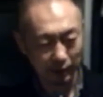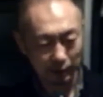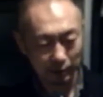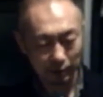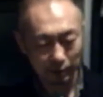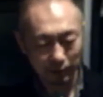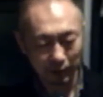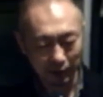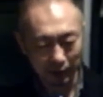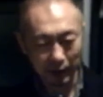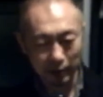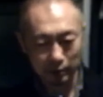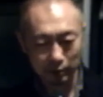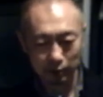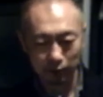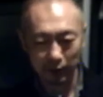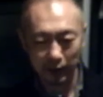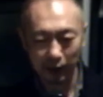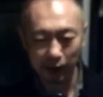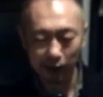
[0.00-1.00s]
まあテクノ
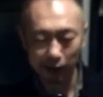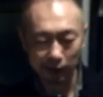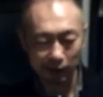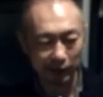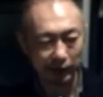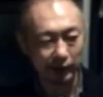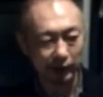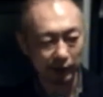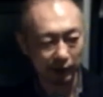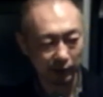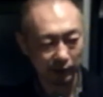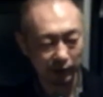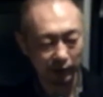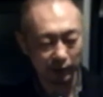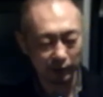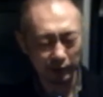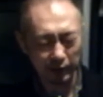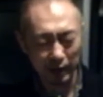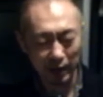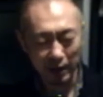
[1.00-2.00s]
はやらなくていいかなって。
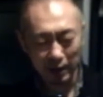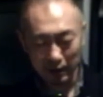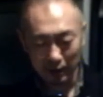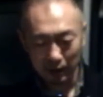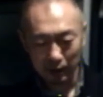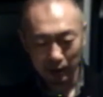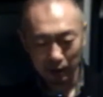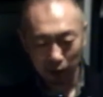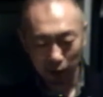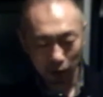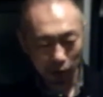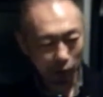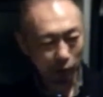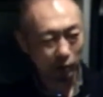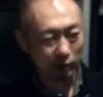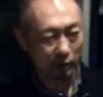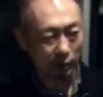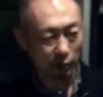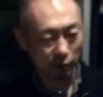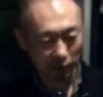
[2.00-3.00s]
でこの頃っ
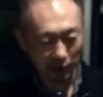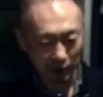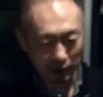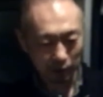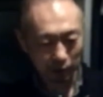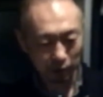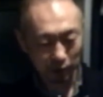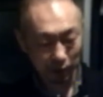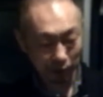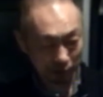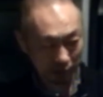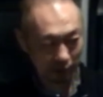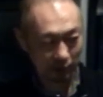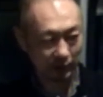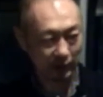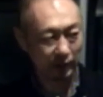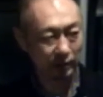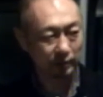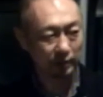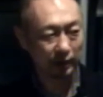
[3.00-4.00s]
てもうネットって普通にあ
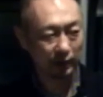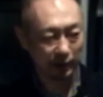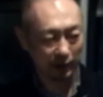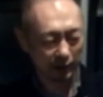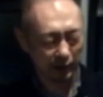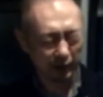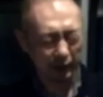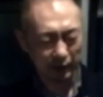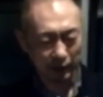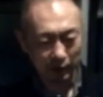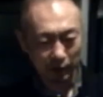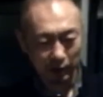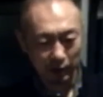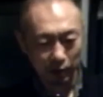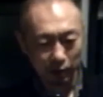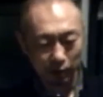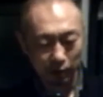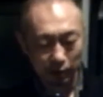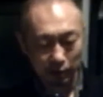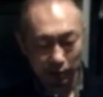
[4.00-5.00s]
るから、いろい
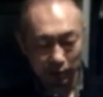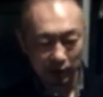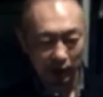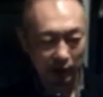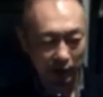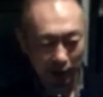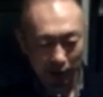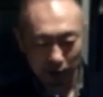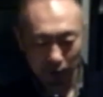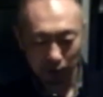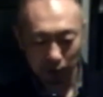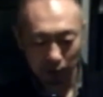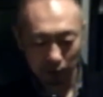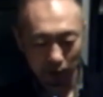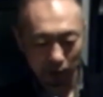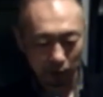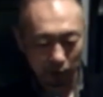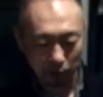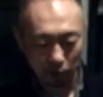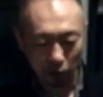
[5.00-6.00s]
ろユーザーさんのこ
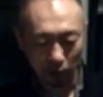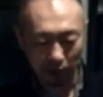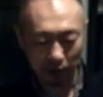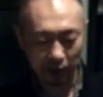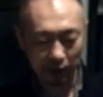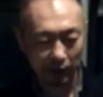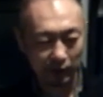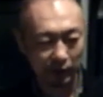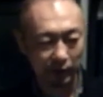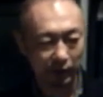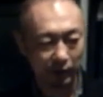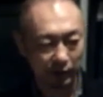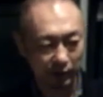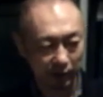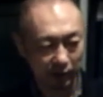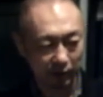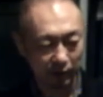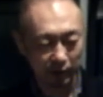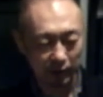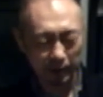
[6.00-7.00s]
う声聞けるじゃないですか。
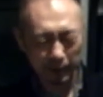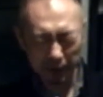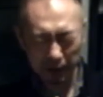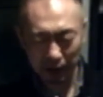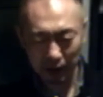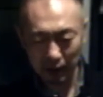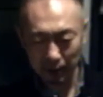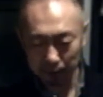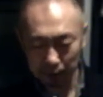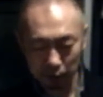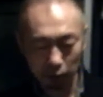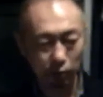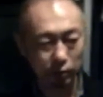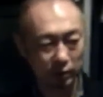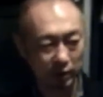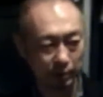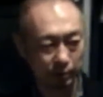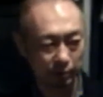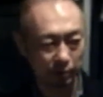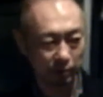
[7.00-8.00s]
やっぱり
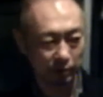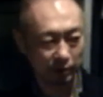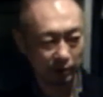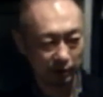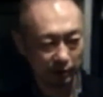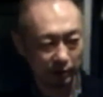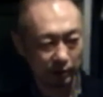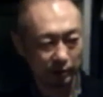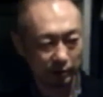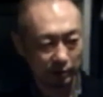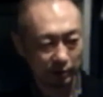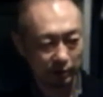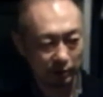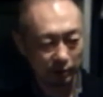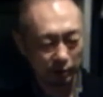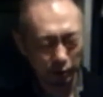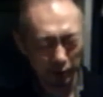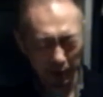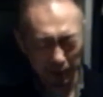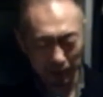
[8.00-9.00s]
キープコンセプトっていう
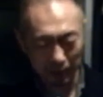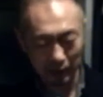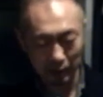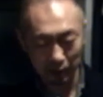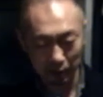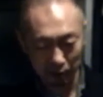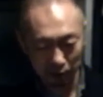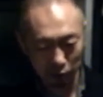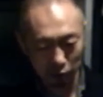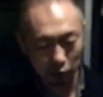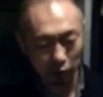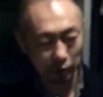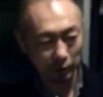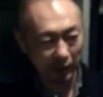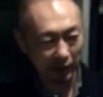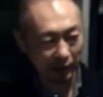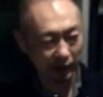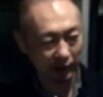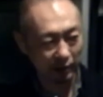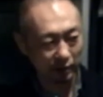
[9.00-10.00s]
のはやっぱり望まれ
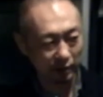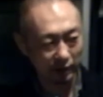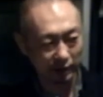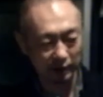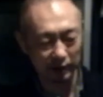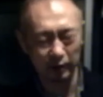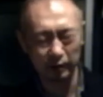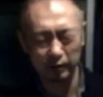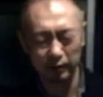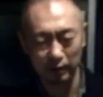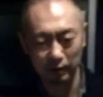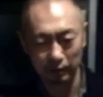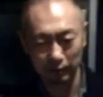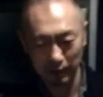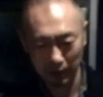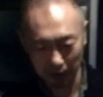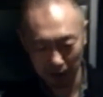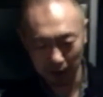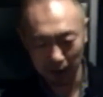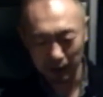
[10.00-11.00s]
てるらしかったの
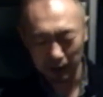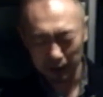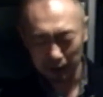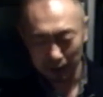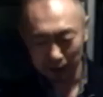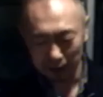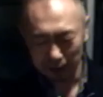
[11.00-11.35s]
で、